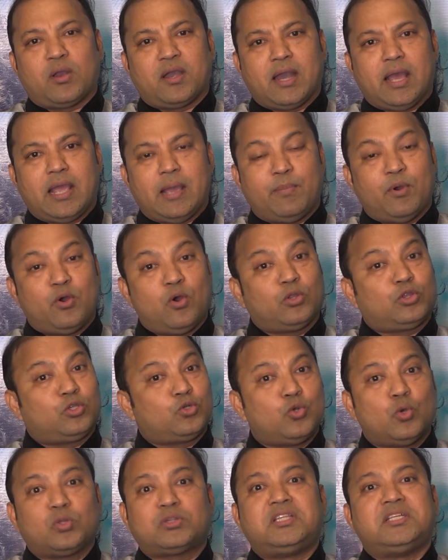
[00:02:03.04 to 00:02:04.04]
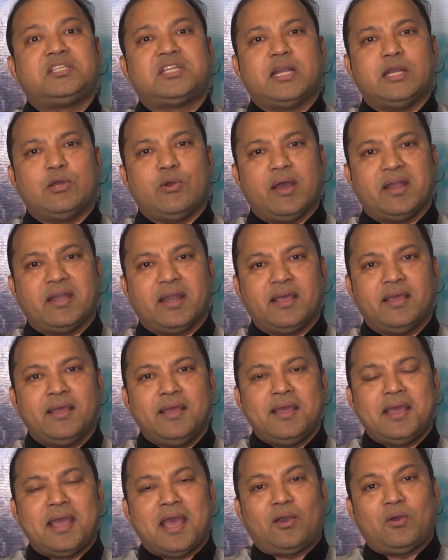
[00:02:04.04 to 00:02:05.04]
করে নাই এবং অত শক্তিশালী হয় নাই
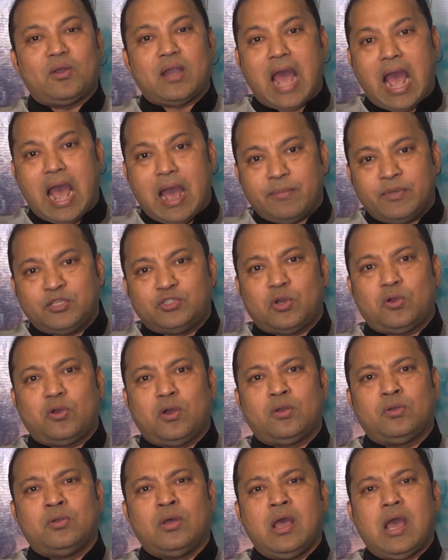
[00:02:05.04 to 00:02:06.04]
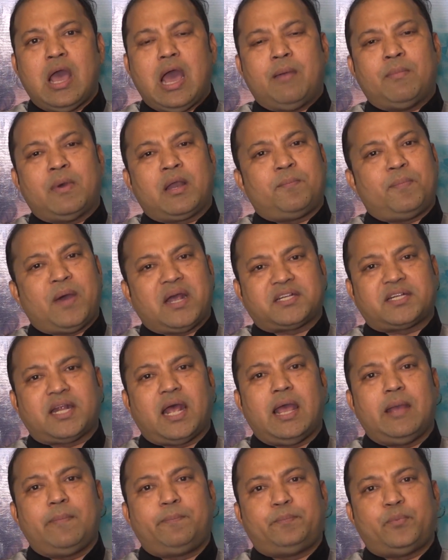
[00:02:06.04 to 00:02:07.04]
এখন কারণ আমি যখন আমার
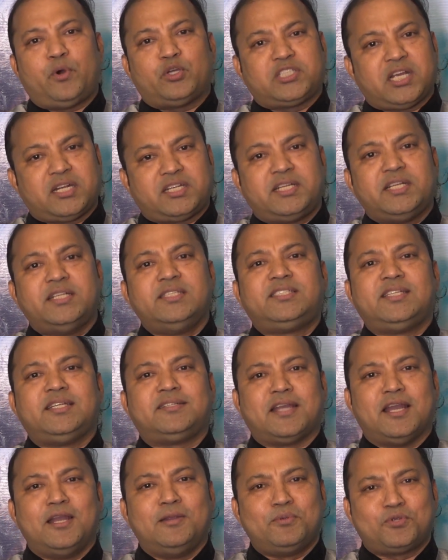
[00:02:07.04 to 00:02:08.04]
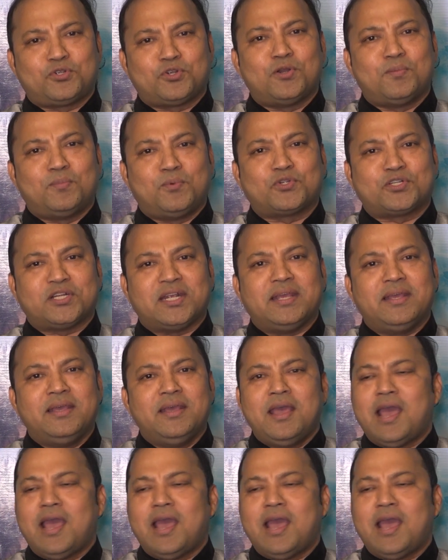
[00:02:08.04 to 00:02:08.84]
বাসায় পঁচাশি ইঞ্চি টেলিভিশনে বসে